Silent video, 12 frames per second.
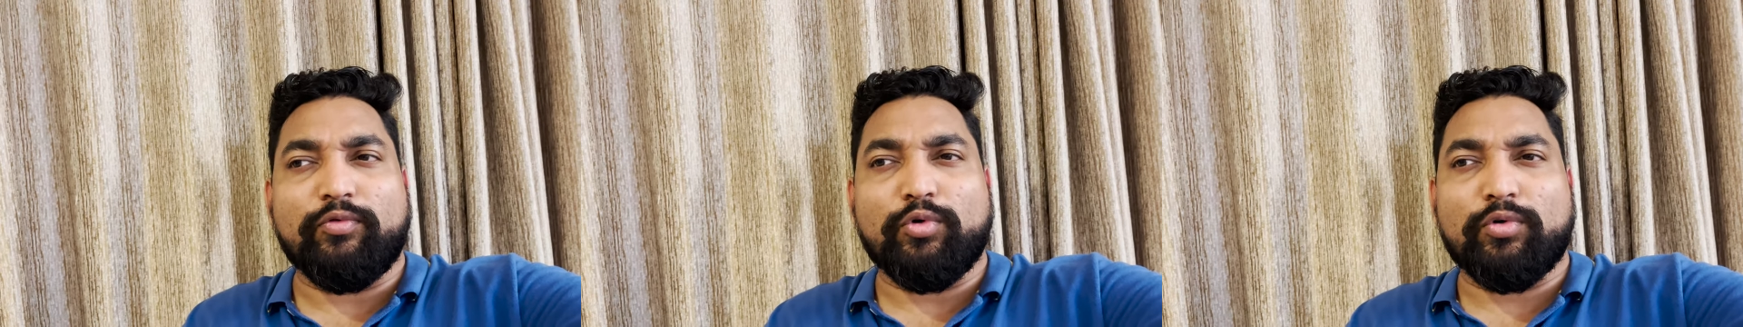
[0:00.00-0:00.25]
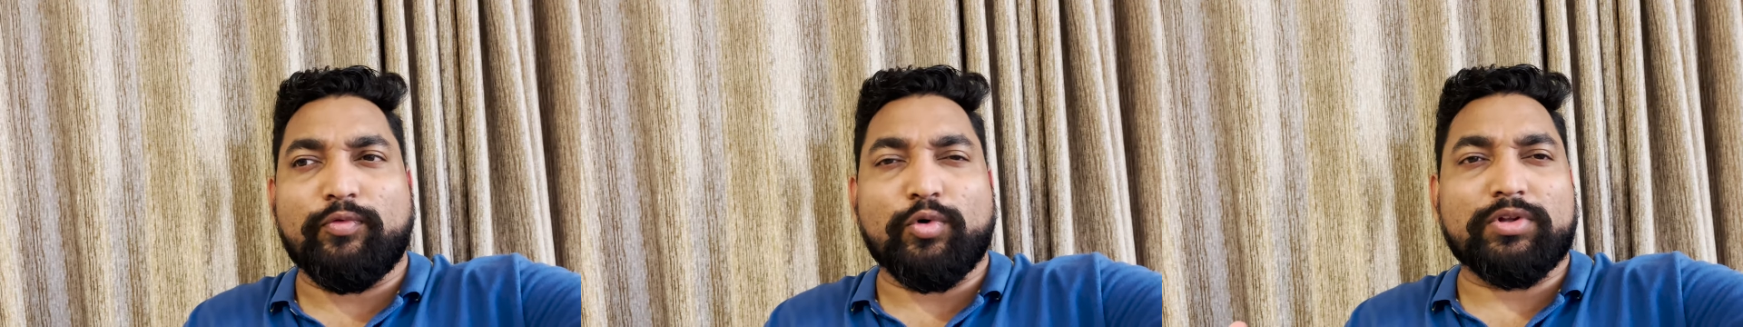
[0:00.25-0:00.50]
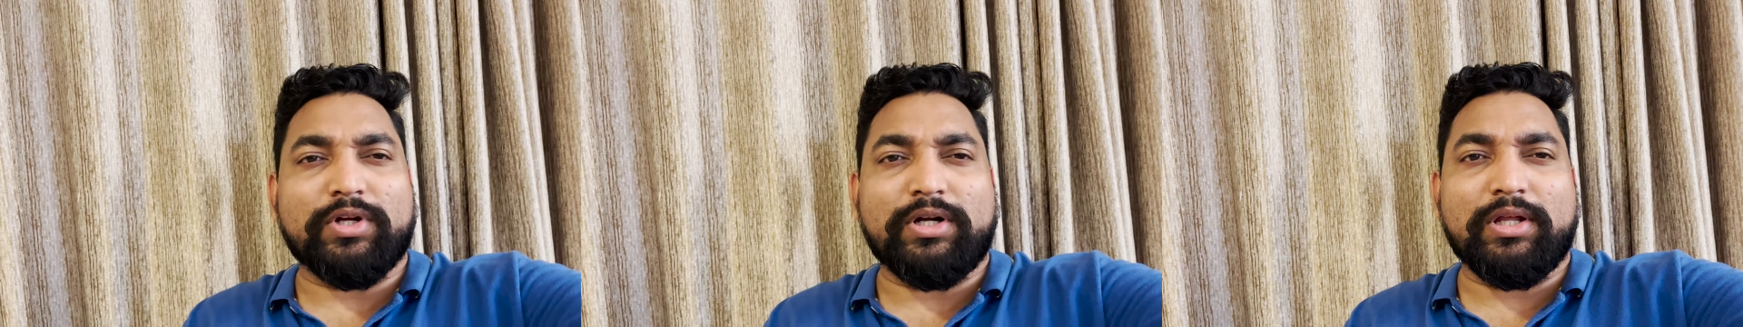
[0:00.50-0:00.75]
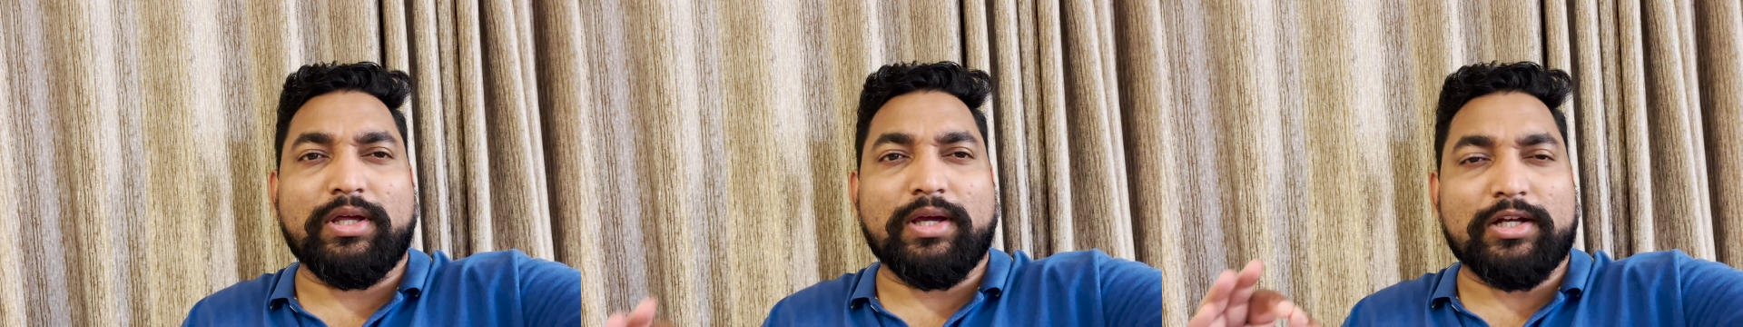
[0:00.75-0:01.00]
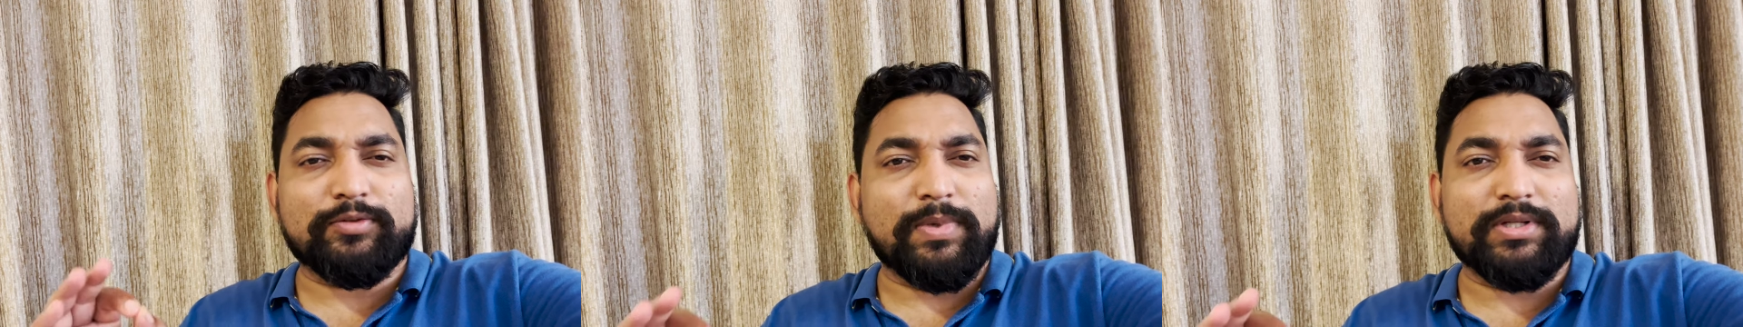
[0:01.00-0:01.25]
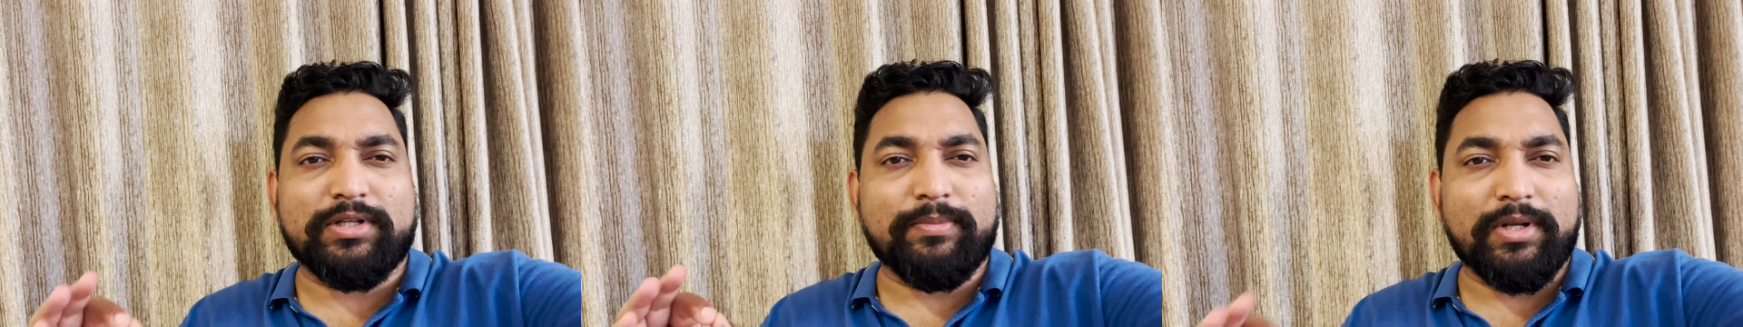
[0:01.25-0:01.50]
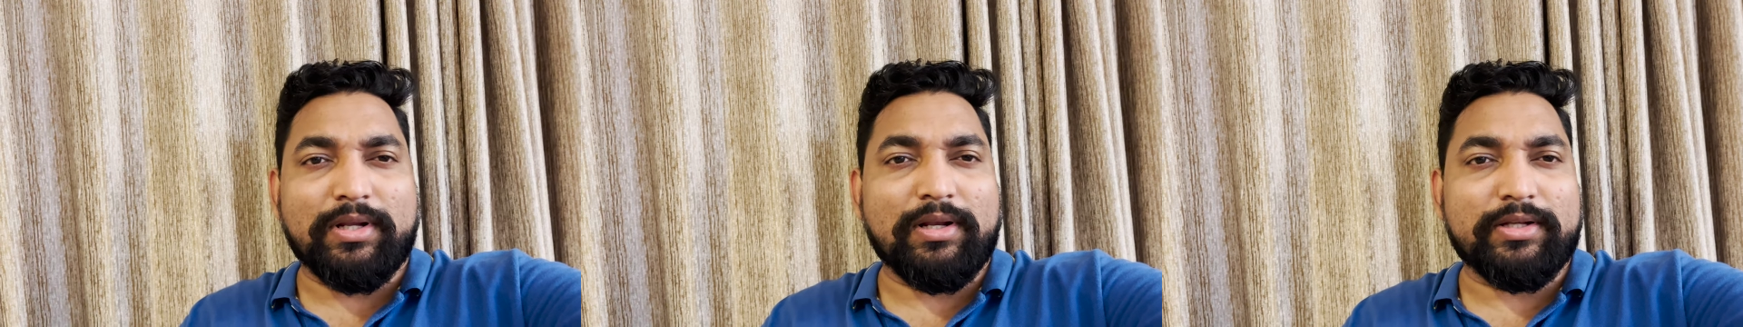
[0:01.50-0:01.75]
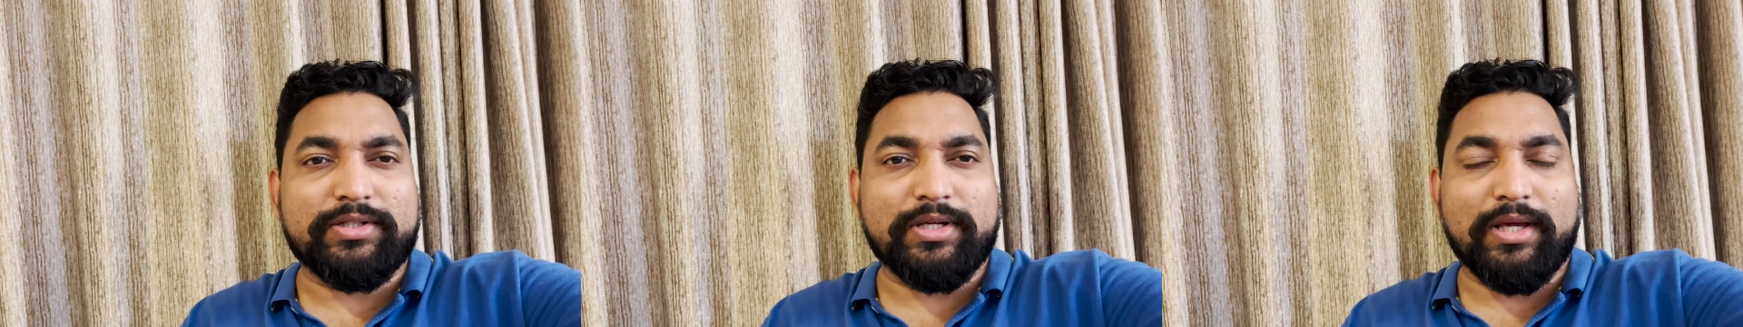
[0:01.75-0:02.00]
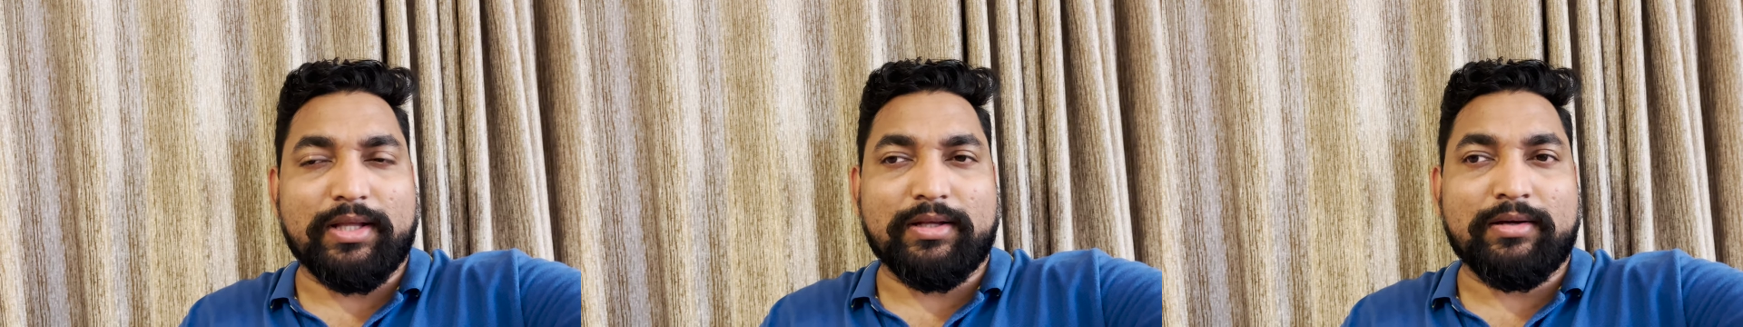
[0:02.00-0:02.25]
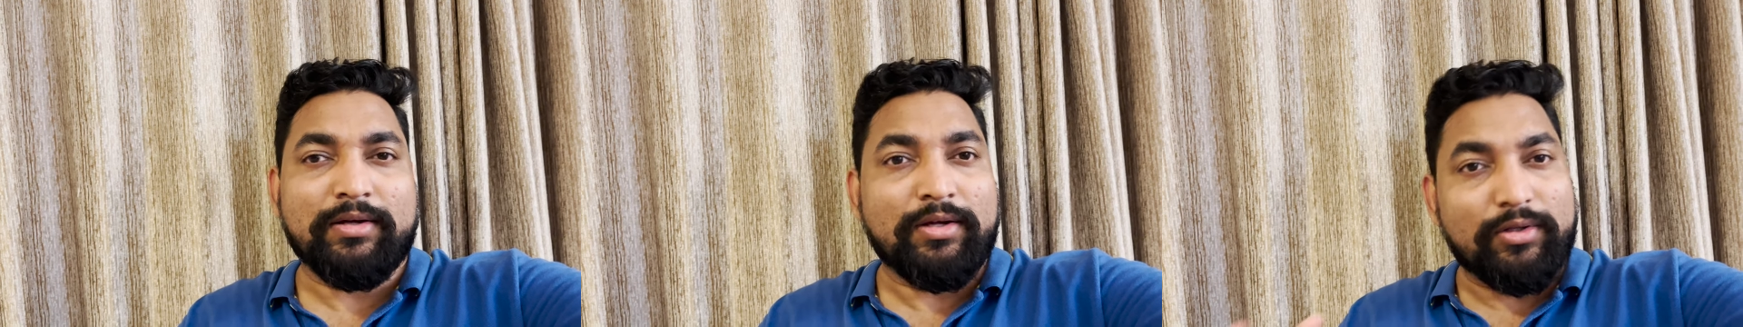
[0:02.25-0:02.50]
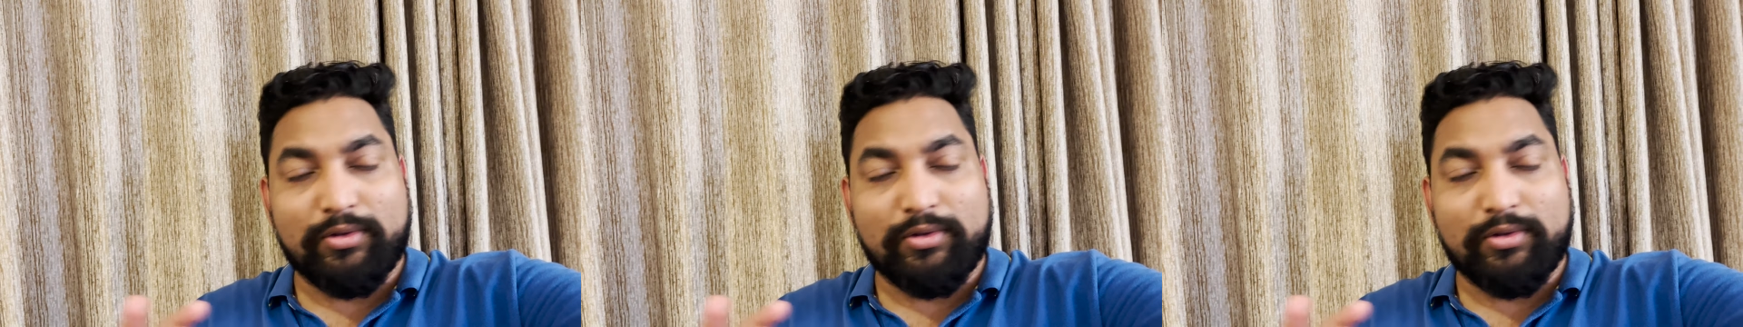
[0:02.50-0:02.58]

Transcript: फ़ोर फोर थर्टी के आसपास ही मैंने लंच किया था